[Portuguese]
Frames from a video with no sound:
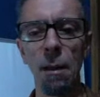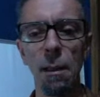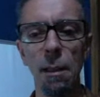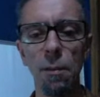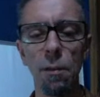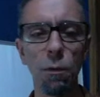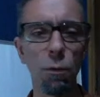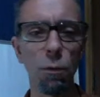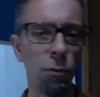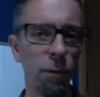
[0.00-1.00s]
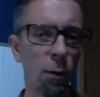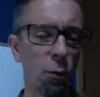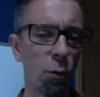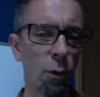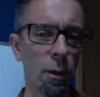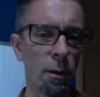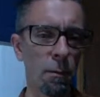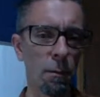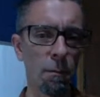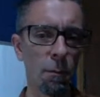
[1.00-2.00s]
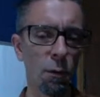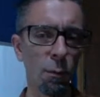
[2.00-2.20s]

e esse estudo vai ocorrer nos